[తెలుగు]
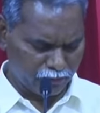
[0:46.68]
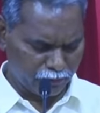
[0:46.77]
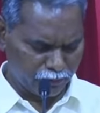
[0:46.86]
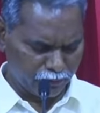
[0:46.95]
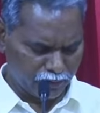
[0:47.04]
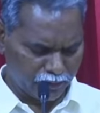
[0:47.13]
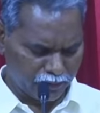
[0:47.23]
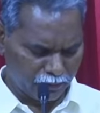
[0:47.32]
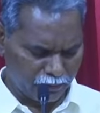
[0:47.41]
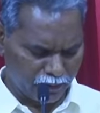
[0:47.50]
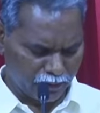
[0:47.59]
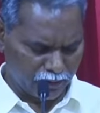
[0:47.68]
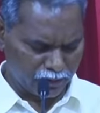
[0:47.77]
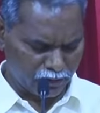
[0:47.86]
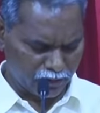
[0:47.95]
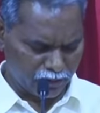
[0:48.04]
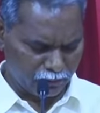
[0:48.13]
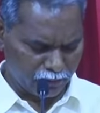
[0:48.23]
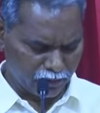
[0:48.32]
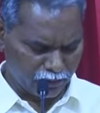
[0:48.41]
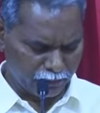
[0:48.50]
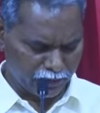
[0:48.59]
పూర్తిగా తమ రెక్కల చాటును
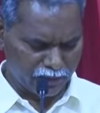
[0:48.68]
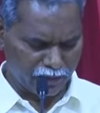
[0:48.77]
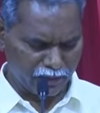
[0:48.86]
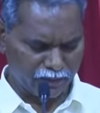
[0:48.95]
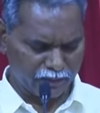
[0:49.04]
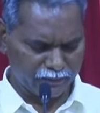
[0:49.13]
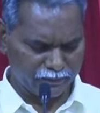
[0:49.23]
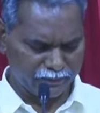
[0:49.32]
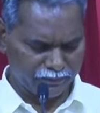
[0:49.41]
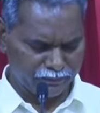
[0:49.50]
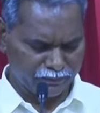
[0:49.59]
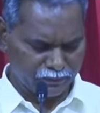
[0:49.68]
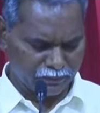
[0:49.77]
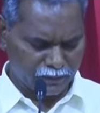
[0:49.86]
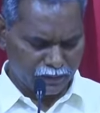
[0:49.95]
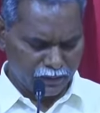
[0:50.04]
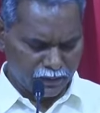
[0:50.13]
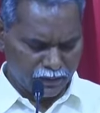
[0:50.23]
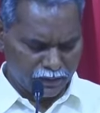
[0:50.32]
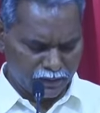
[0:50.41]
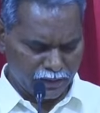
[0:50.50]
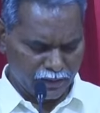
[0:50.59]
మరుగుపరచండి
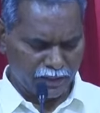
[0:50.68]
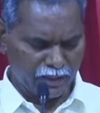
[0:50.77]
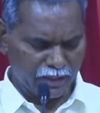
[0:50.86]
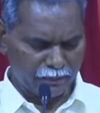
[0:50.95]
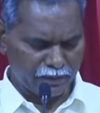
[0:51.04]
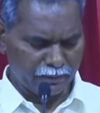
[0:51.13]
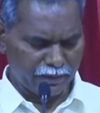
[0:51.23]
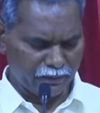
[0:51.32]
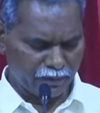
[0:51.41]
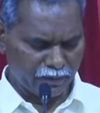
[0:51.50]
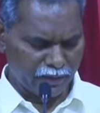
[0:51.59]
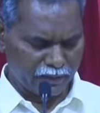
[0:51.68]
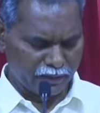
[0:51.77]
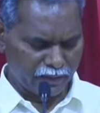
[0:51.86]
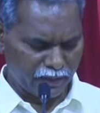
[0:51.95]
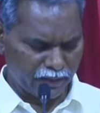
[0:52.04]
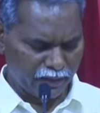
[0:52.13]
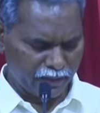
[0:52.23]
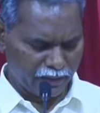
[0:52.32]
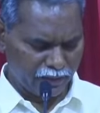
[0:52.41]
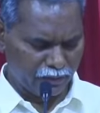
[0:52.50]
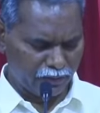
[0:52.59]
చేరిన ప్రతి బిడ్డ హృదయాంతరంగాన్ని
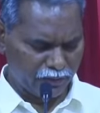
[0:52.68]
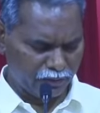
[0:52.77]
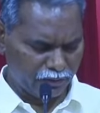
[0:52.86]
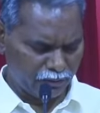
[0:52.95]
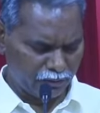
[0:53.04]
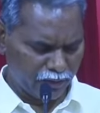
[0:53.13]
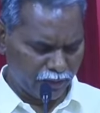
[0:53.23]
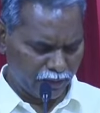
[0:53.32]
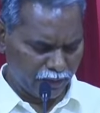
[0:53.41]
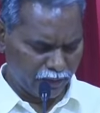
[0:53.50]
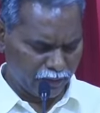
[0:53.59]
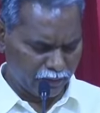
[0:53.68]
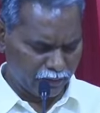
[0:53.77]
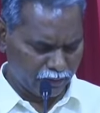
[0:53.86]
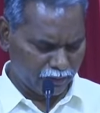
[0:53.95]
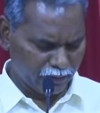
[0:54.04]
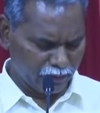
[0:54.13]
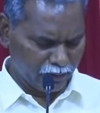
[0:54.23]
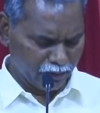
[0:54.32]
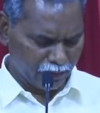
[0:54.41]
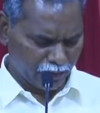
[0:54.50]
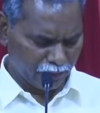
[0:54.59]
ఎరిగిన దేవుడు నాయన
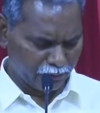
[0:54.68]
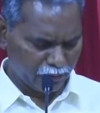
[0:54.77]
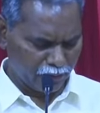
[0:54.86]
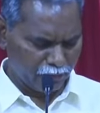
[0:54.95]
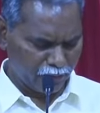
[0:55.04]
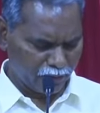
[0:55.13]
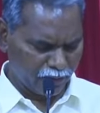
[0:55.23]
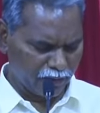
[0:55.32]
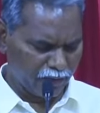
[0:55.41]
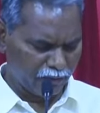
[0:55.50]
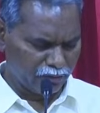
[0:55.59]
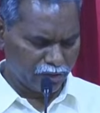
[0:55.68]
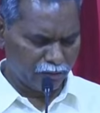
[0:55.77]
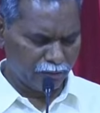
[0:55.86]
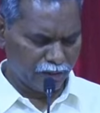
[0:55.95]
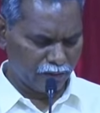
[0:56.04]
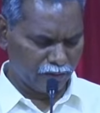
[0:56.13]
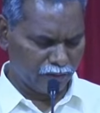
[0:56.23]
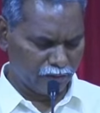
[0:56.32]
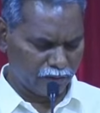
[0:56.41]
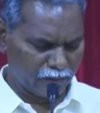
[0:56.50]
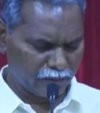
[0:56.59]
ఏ హృదయంకి ఏది అవసరమై ఉన్నదో
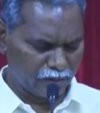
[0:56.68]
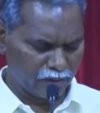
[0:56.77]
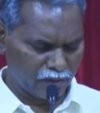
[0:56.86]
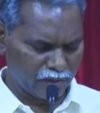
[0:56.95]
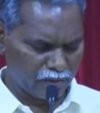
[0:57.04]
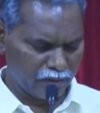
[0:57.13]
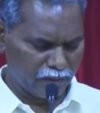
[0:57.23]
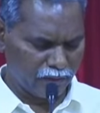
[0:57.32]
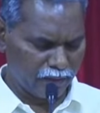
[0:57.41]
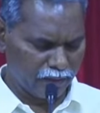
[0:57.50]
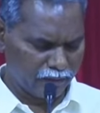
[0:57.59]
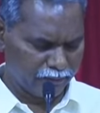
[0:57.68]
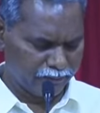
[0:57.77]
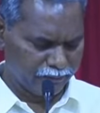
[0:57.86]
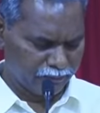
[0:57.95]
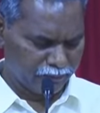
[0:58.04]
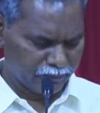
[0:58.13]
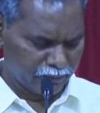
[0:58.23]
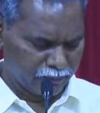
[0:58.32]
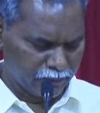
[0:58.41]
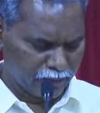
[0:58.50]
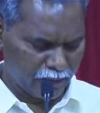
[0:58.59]
తమకు తెలుసు దేవా
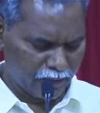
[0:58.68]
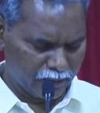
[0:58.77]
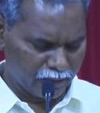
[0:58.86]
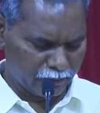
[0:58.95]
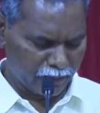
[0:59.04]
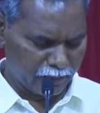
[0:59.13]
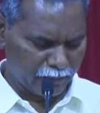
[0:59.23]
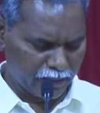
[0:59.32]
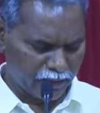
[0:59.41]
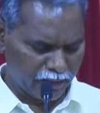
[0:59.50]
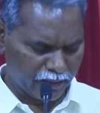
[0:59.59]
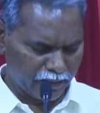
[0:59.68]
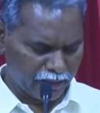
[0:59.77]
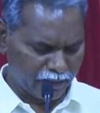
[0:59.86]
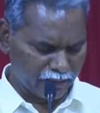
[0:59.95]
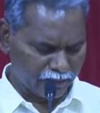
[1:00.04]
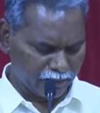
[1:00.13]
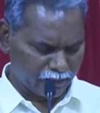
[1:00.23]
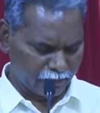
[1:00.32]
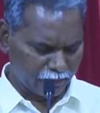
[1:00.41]
నాయన తమరే మాట్లాడండి తమరు